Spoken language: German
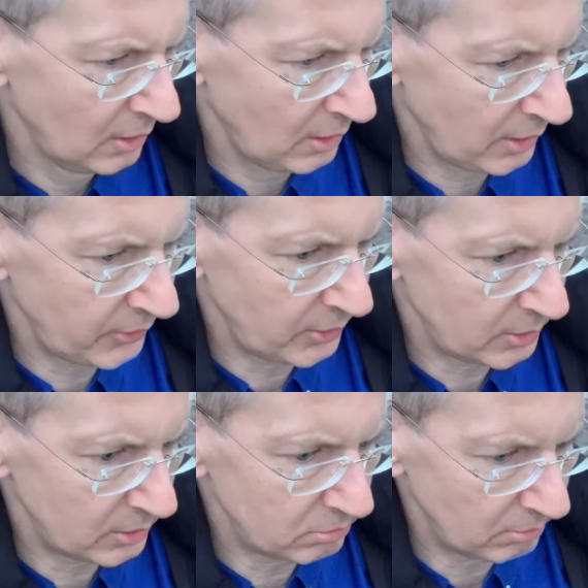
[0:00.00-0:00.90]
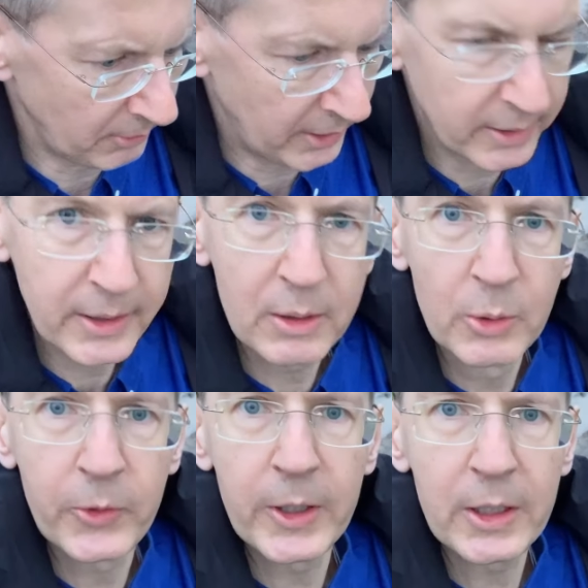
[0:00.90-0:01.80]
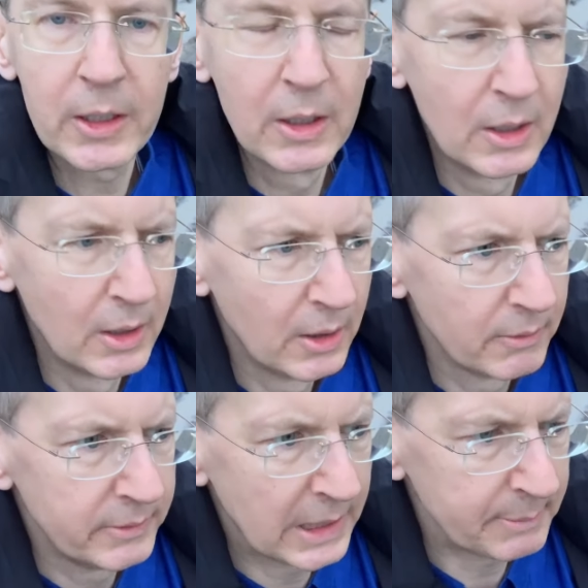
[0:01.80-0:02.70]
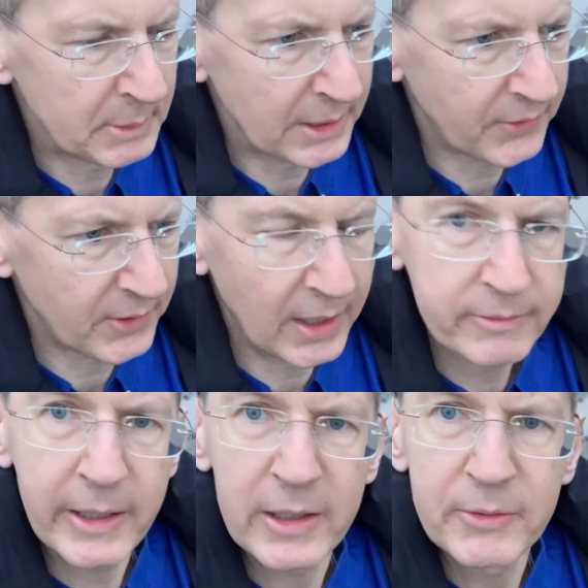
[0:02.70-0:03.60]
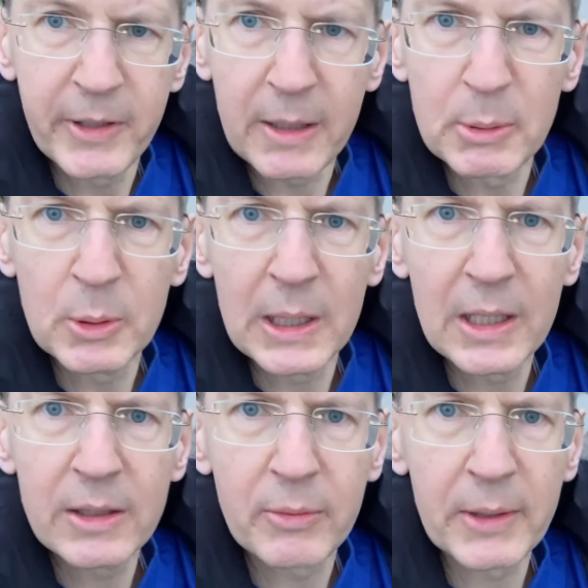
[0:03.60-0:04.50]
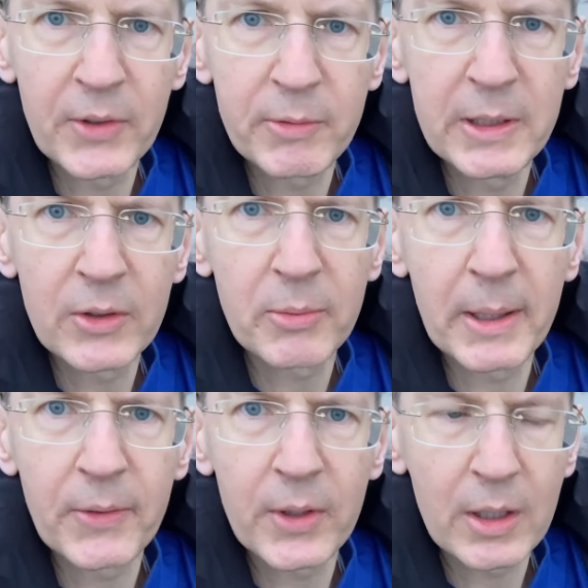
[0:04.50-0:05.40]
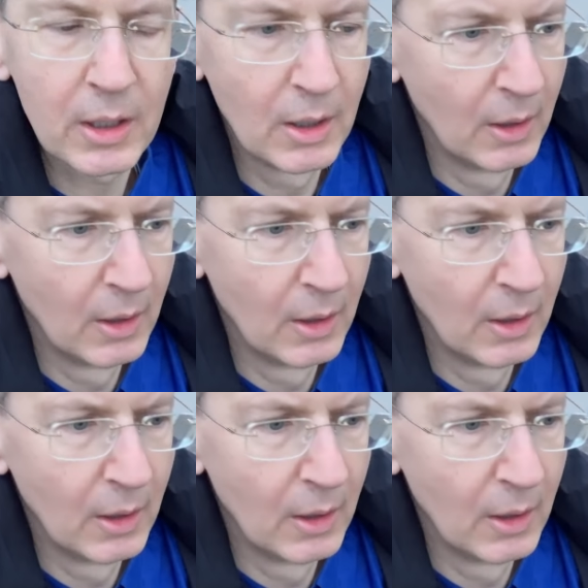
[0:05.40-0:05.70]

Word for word: also, naja, nicht lustig. Wir haben jetzt Anfang Februar 2024